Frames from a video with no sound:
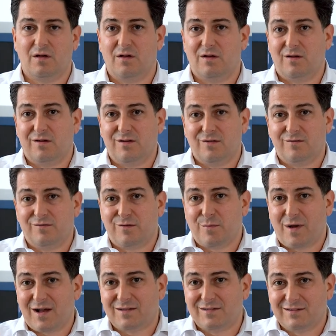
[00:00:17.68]
Äh, wir
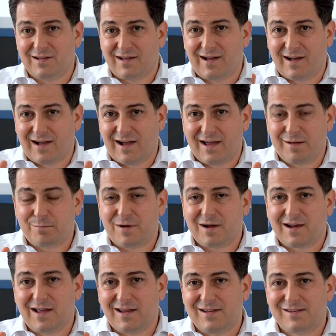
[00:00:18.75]
machen ein paar
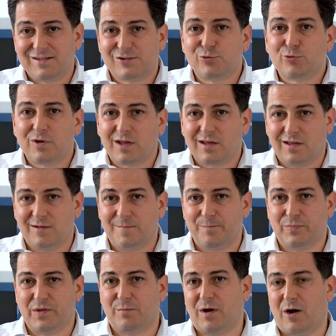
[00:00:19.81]
kleine Zugänge
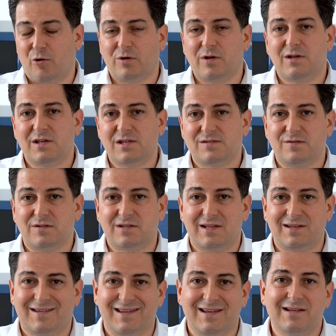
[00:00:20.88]
am Auge. Es wird
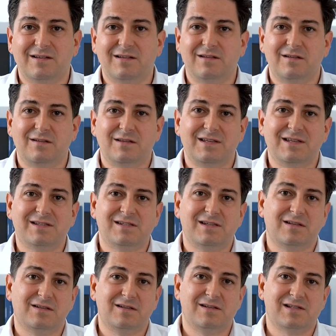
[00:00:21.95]
ein Gel
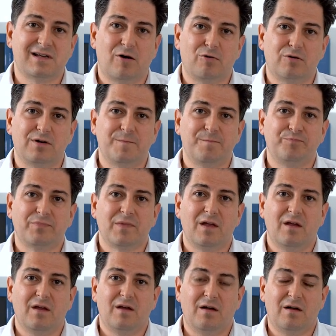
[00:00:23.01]
injiziert ins Auge.
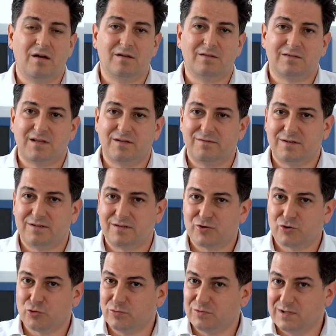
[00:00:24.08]
Äh, dann wird
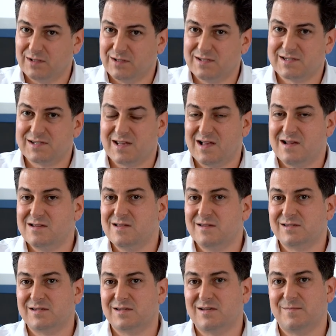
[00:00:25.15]
schon die
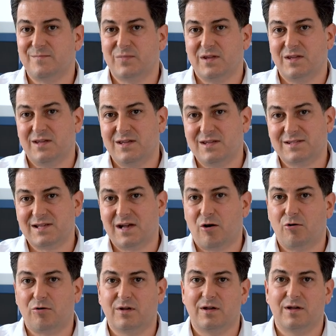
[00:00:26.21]
ICL-Linse ins
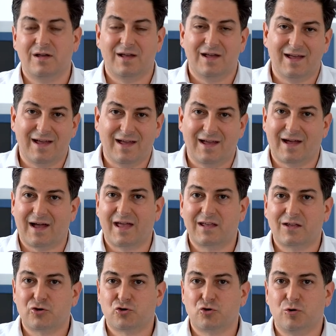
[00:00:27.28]
Auge
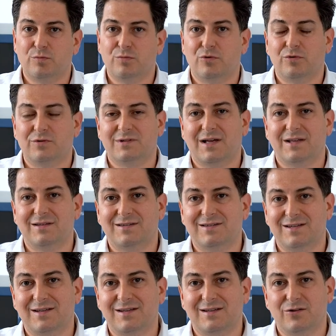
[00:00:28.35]
reingeschoben und dann
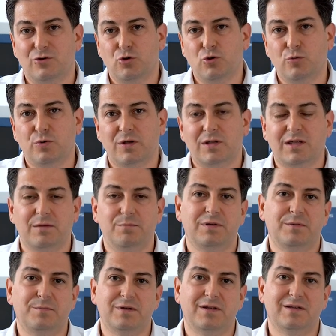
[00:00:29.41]
die übrig
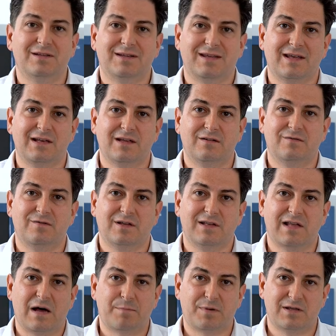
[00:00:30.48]
gebliebenen Gele
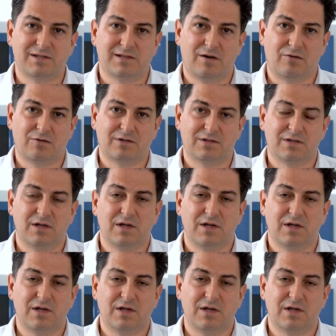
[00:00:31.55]
werden abgesaugt.